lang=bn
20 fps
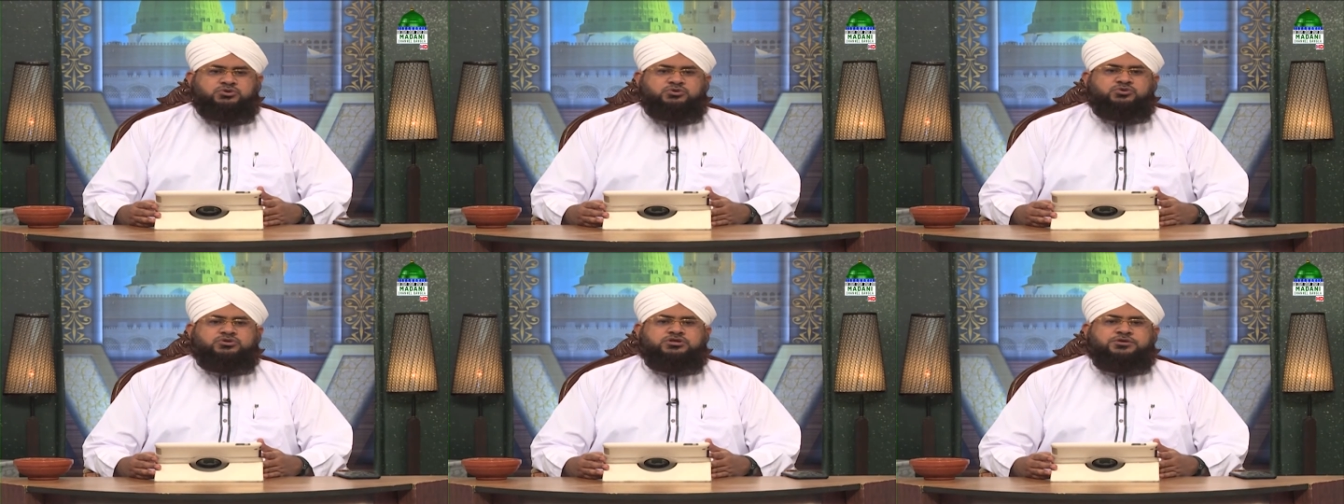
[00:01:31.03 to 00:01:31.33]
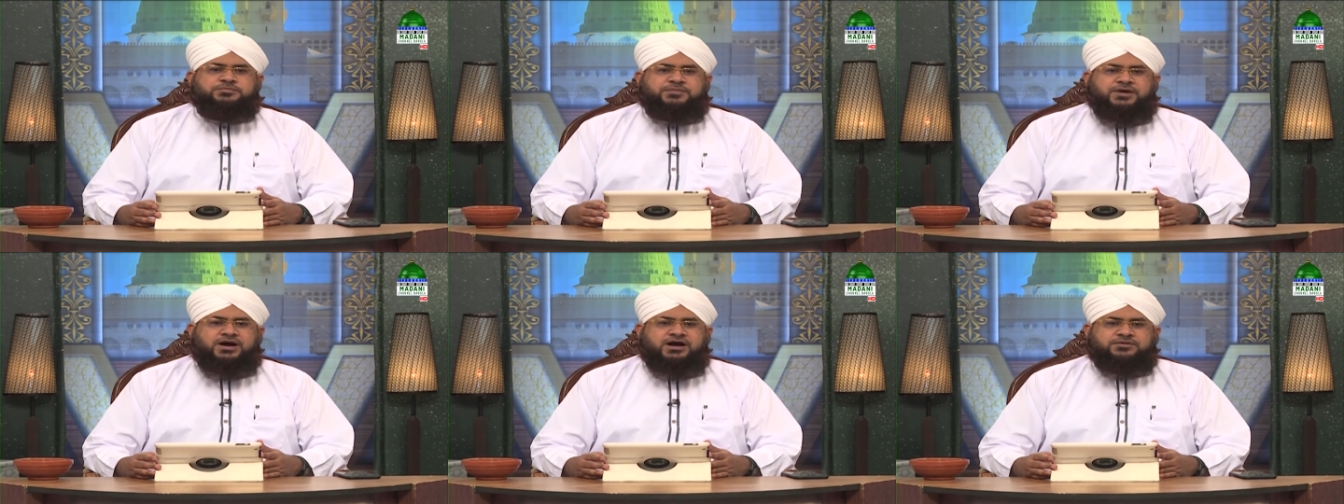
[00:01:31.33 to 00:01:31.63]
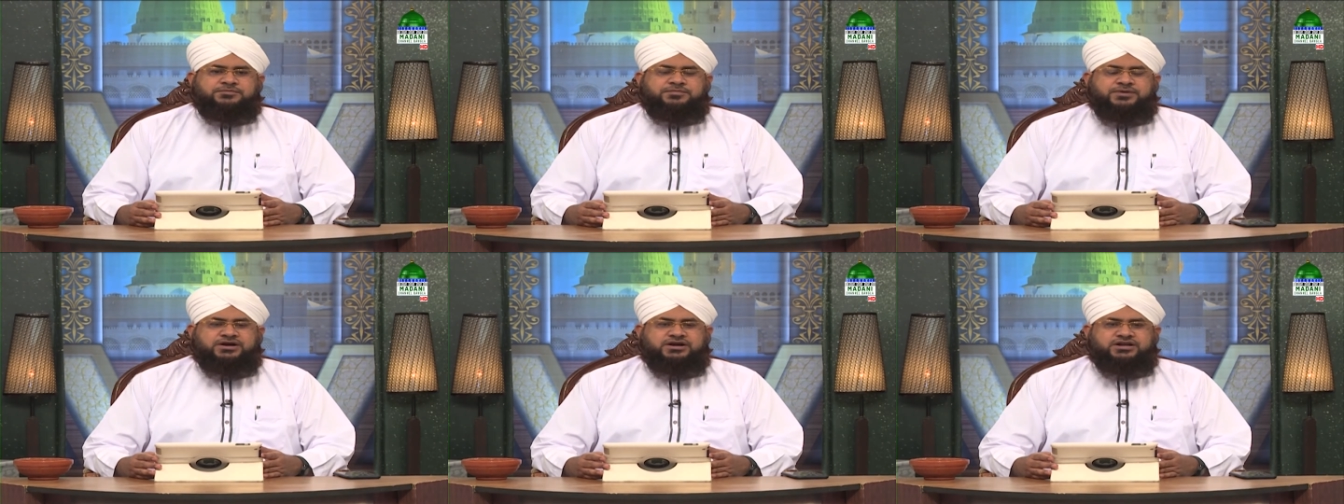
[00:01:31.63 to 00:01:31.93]
দরুদে
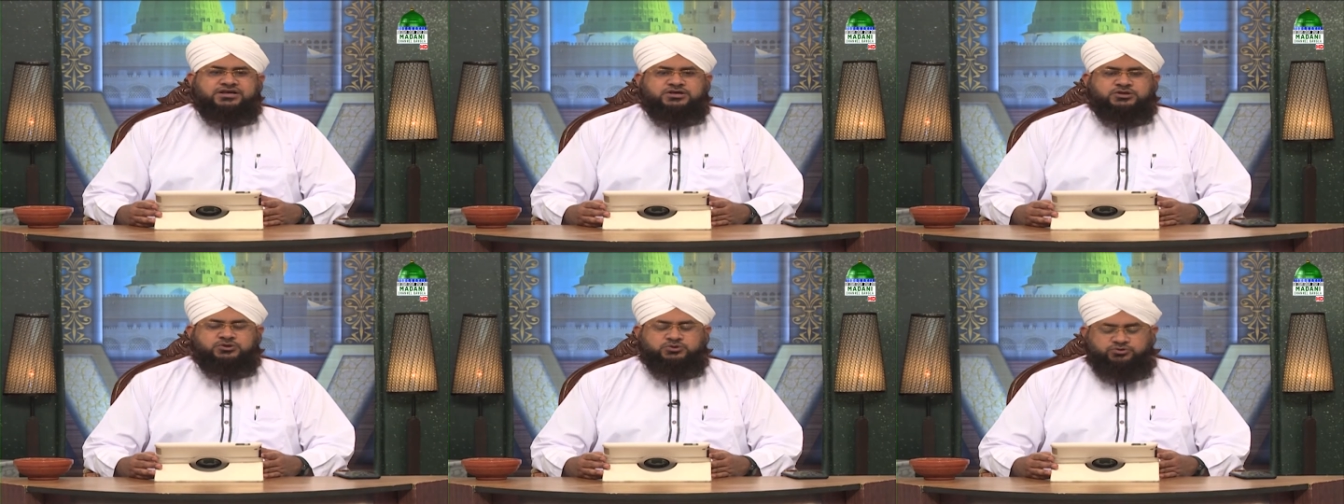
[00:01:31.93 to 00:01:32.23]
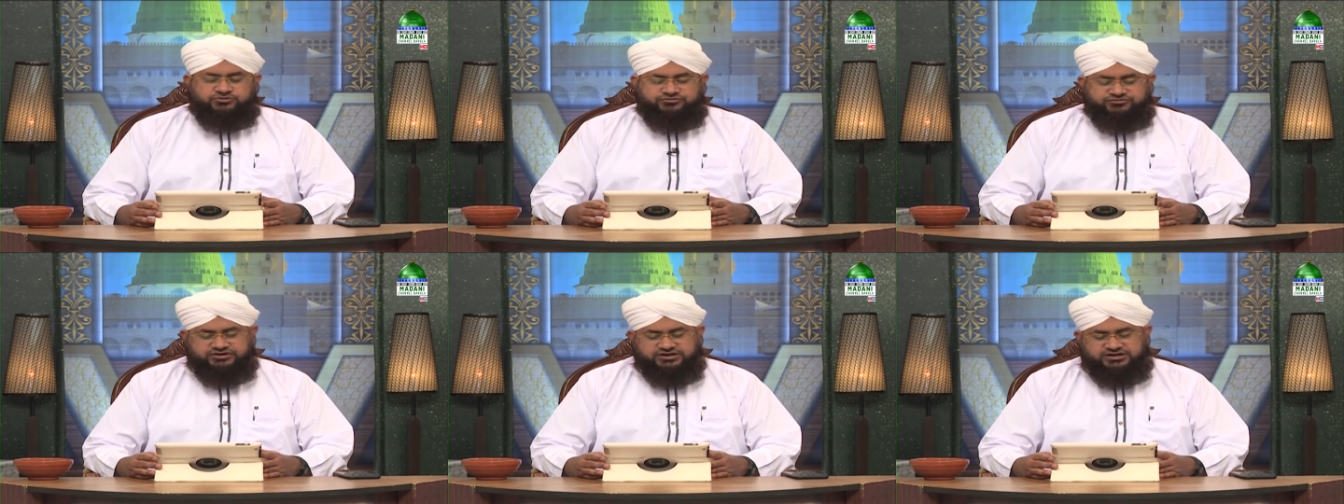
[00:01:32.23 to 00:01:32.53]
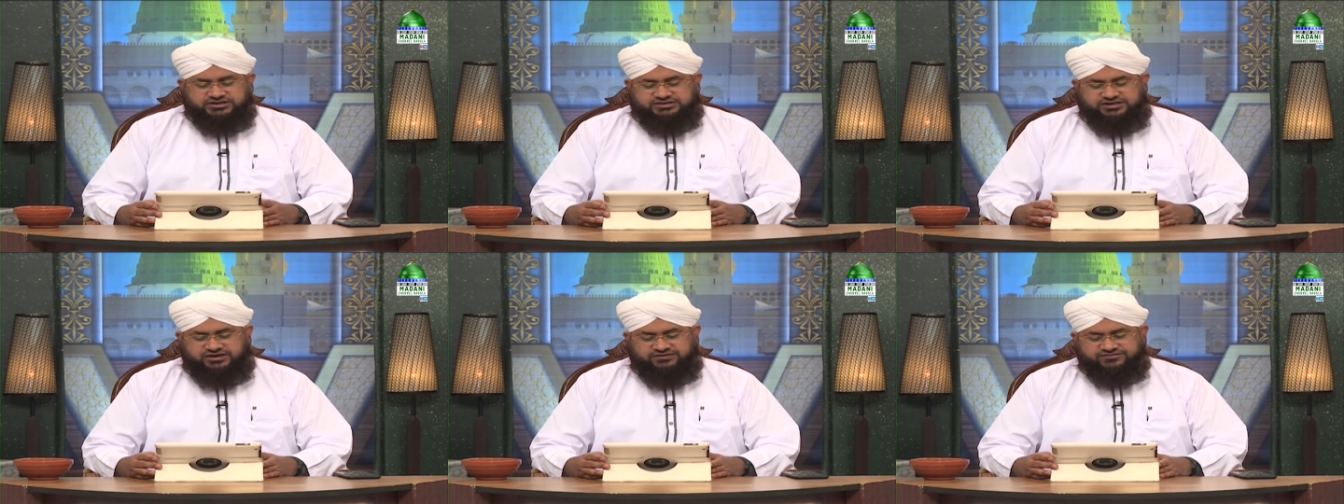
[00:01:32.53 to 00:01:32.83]
পাক পড়ার
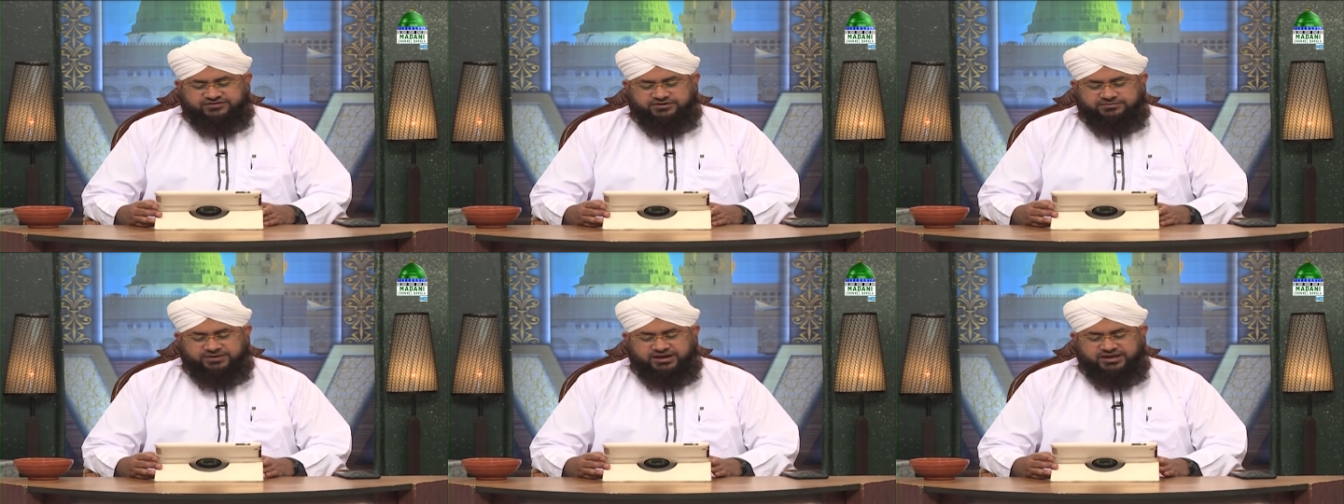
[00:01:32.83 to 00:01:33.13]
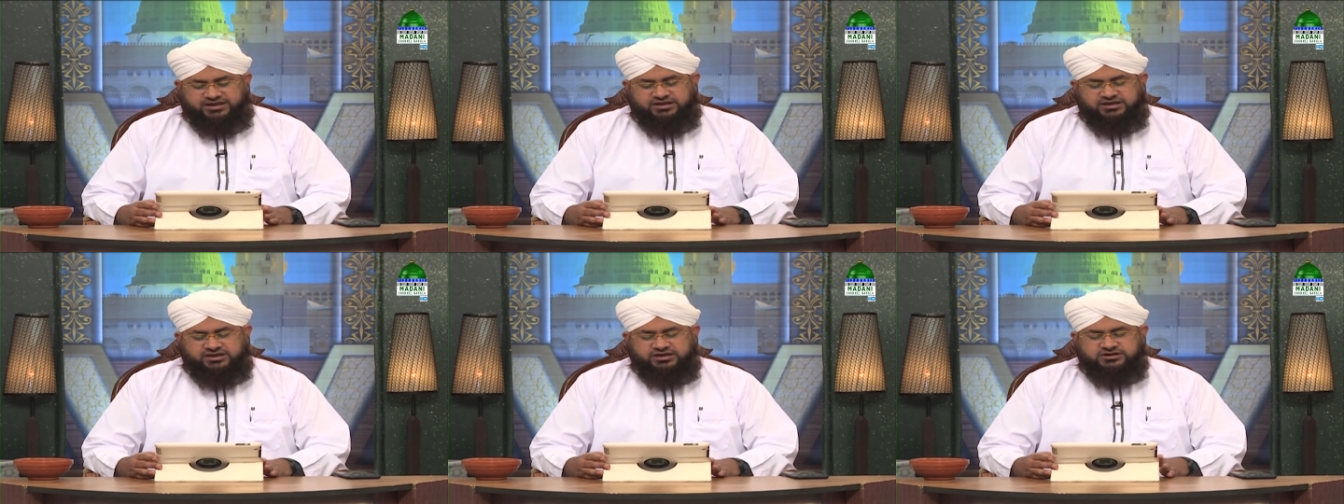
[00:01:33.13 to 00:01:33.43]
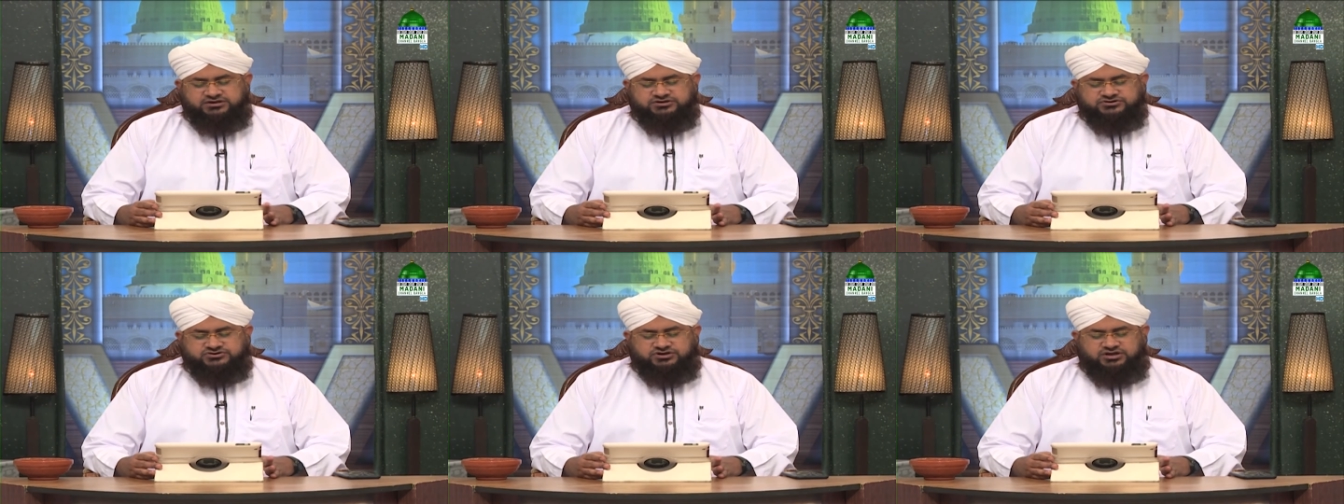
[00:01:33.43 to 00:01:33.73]
তৌফিক দান করুন
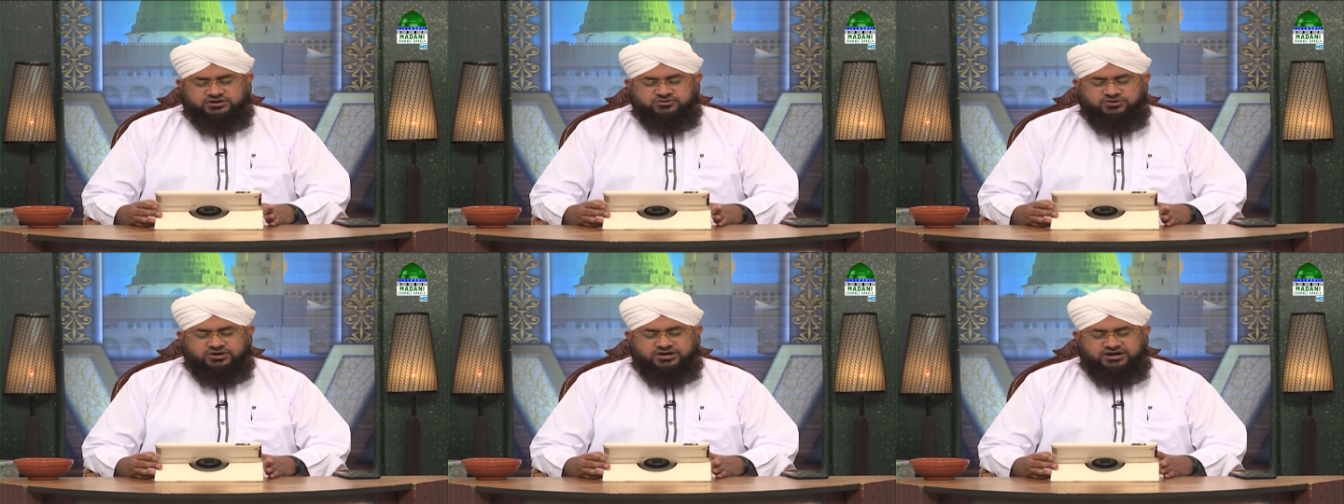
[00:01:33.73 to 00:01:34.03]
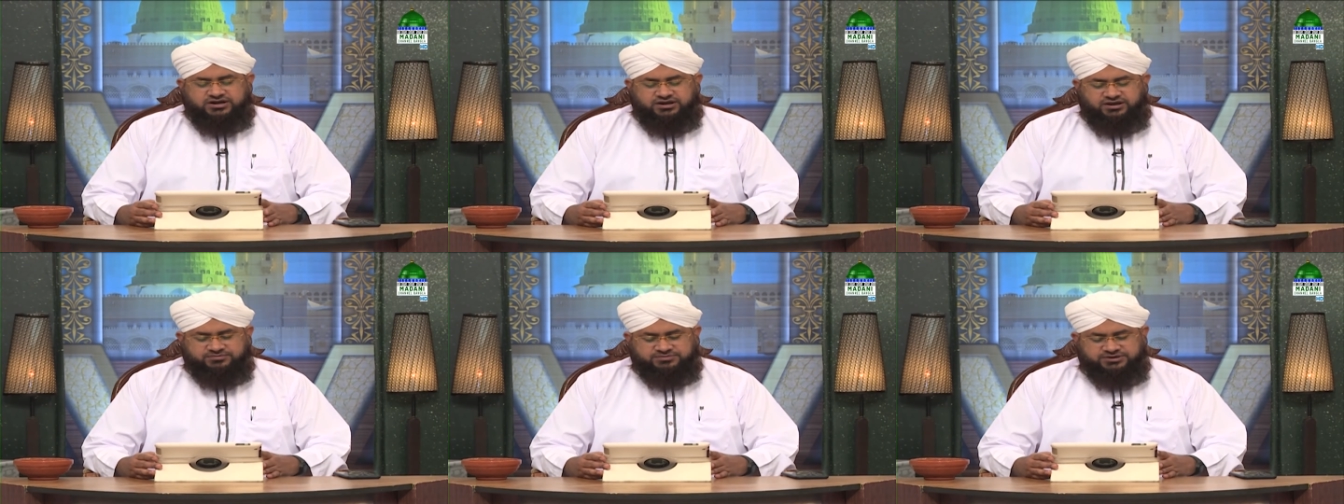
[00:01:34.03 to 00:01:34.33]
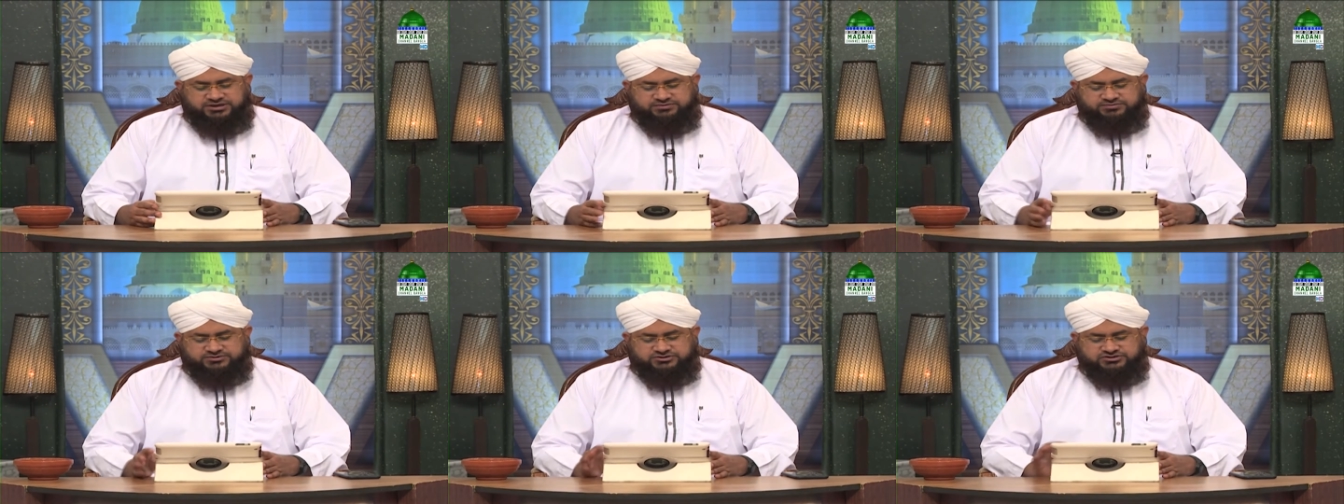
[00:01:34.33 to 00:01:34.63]
সল্লু আল
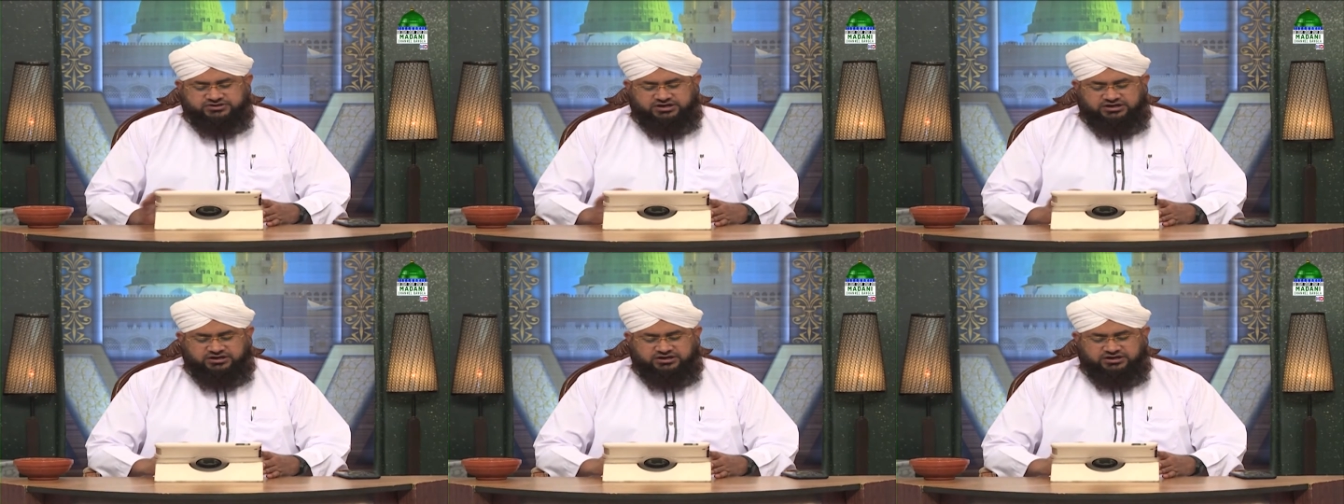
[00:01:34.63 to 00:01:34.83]
হাবিব